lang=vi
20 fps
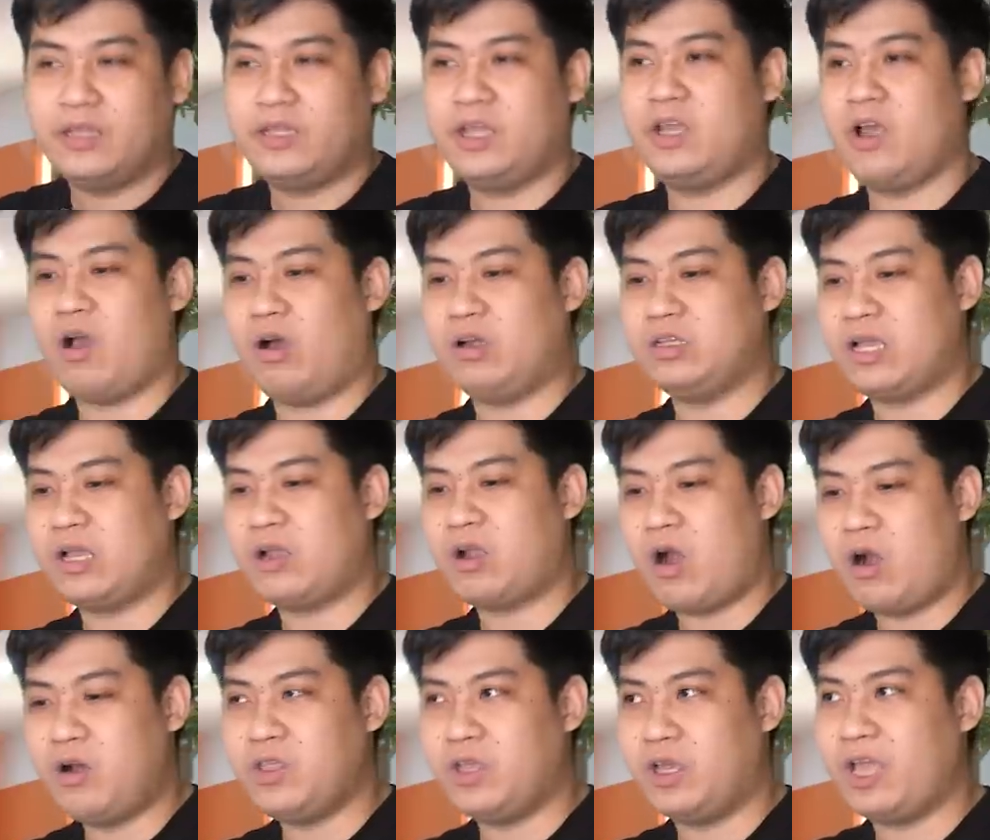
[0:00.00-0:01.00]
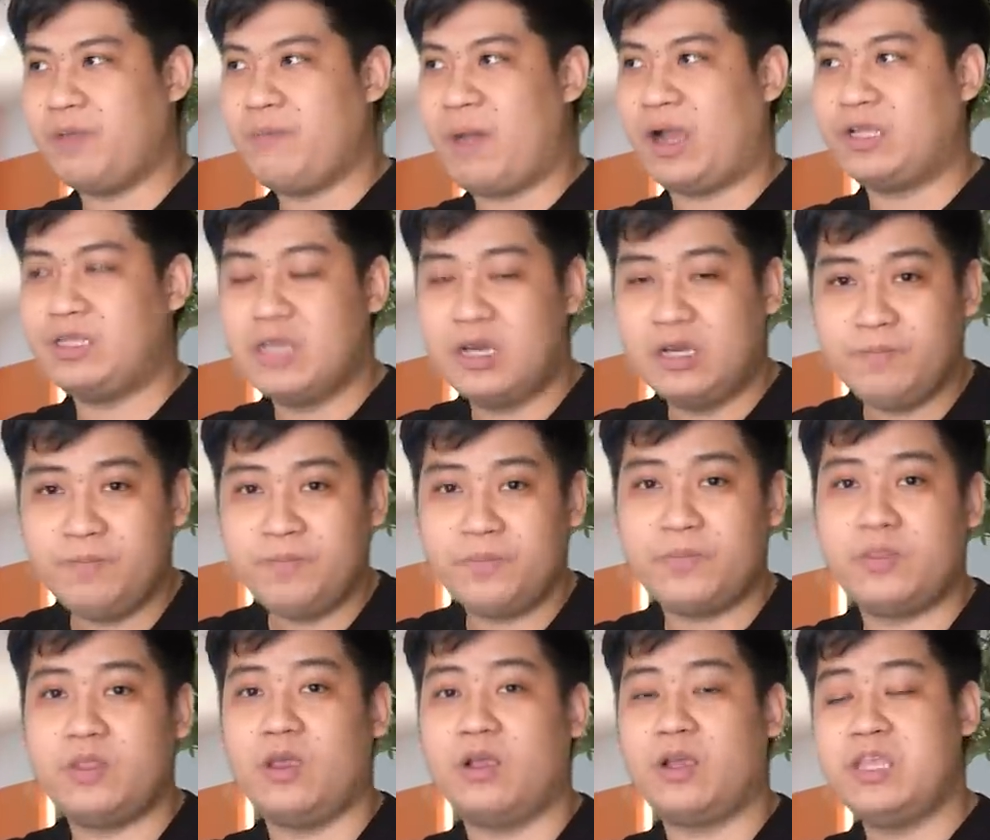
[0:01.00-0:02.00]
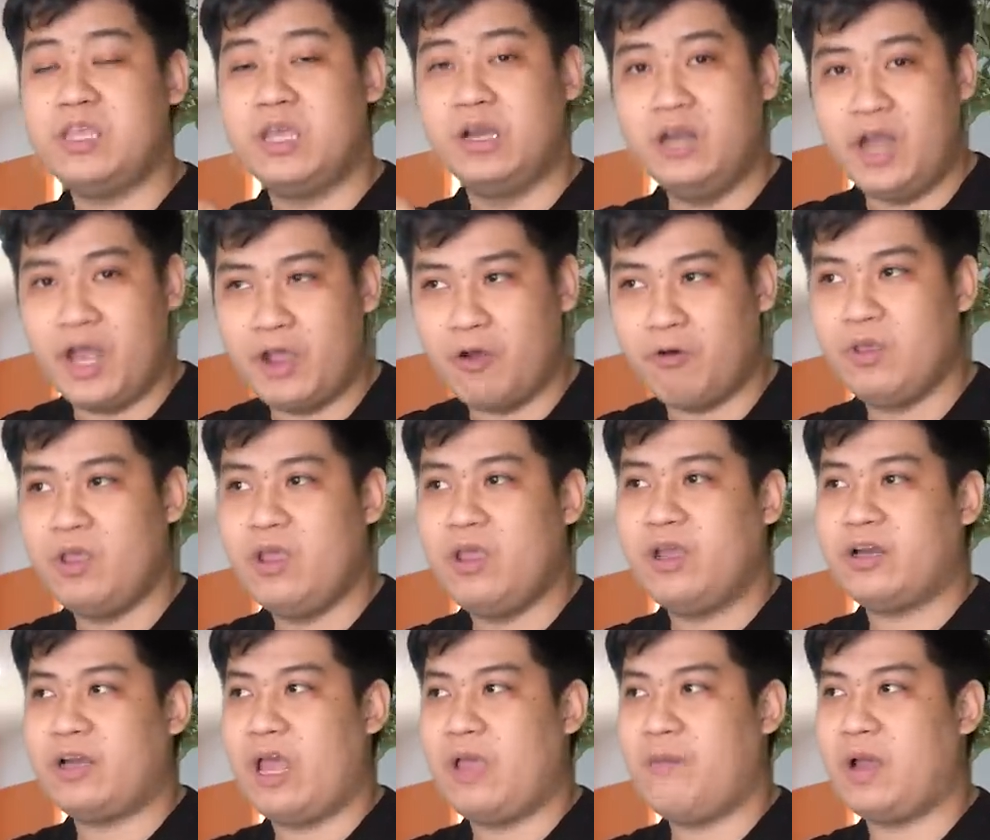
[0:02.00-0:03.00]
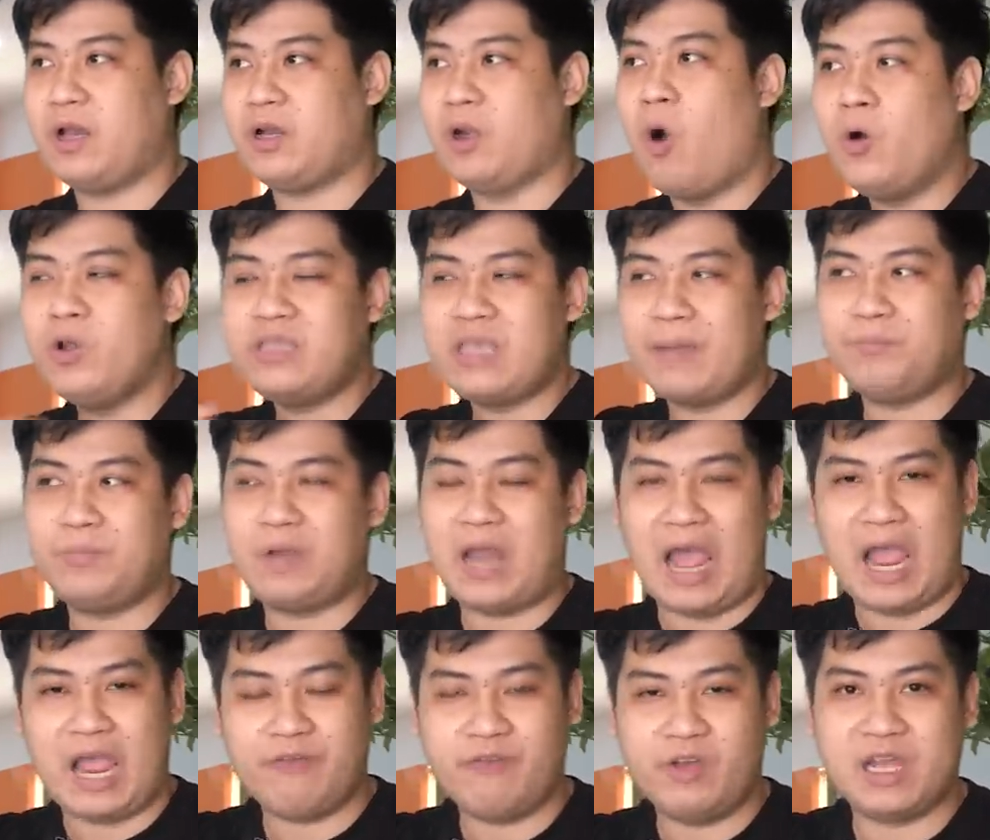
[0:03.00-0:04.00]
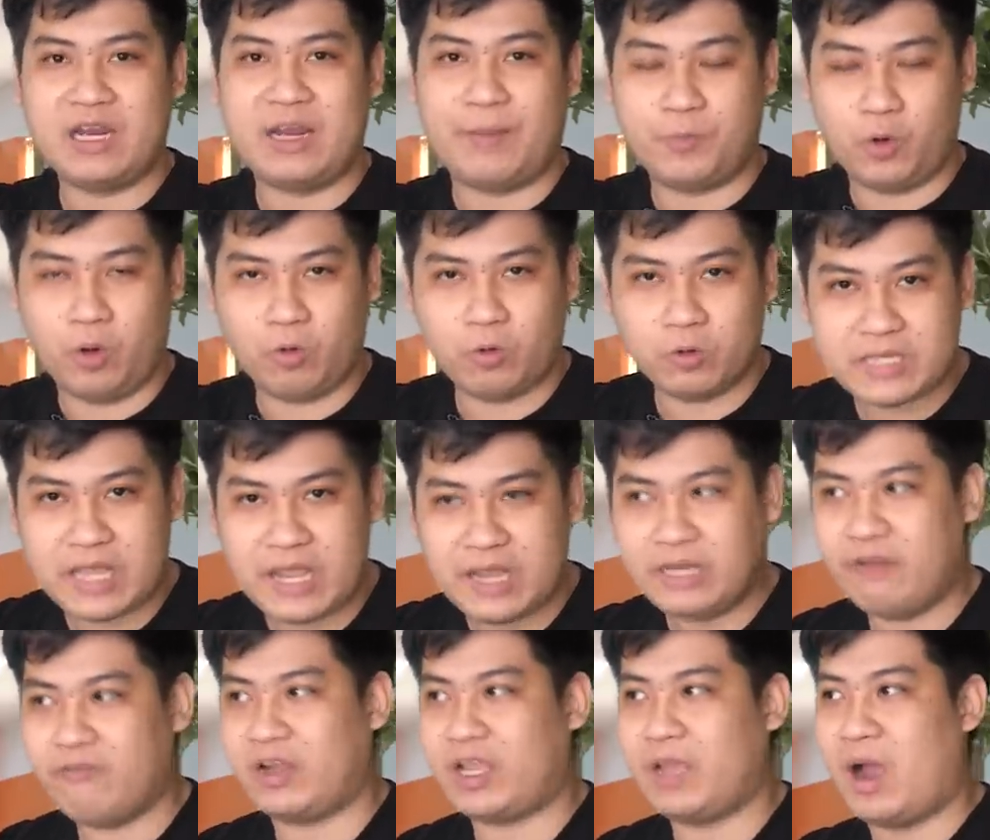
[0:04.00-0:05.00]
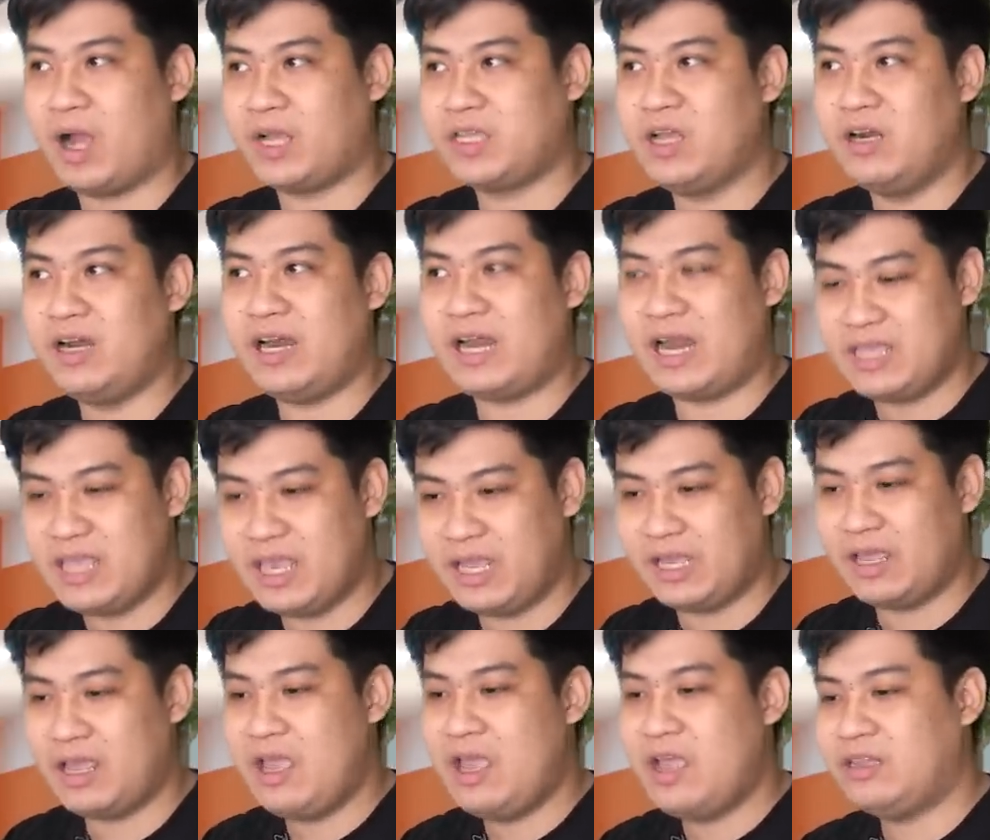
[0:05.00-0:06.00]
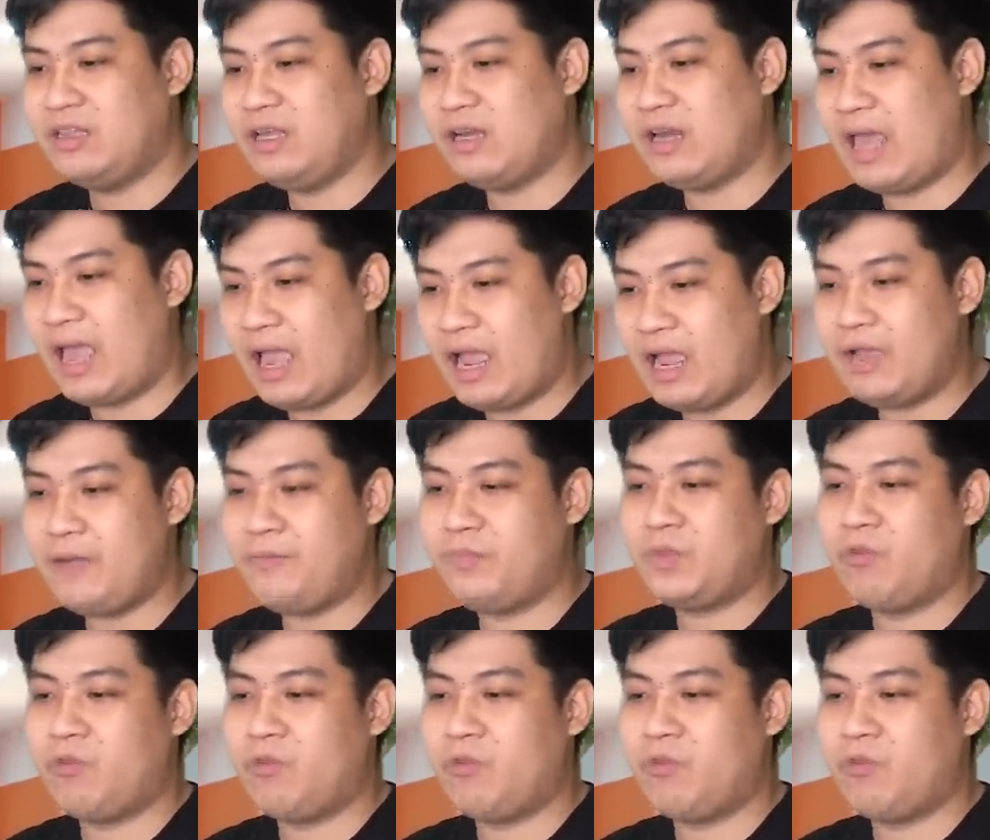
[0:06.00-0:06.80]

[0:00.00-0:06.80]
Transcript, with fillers: thì họ sẽ có những cái bằng chứng những cái dữ liệu để mà đối chấp lại với cái lập luận của SEC và cái bằng chứng này là gì tức là